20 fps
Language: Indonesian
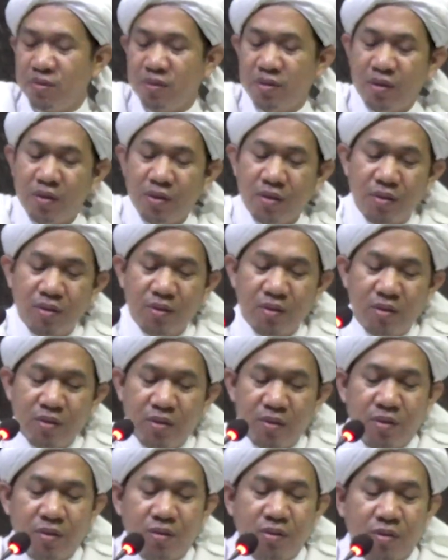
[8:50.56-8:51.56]
ya
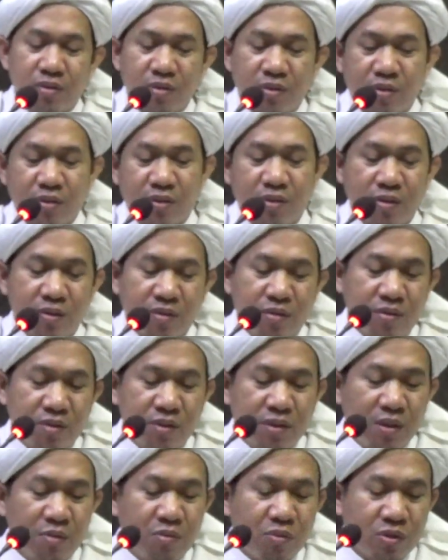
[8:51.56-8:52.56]

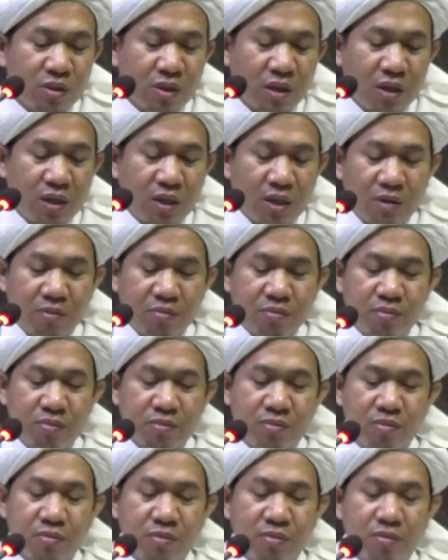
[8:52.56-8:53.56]
dia mau tenggelam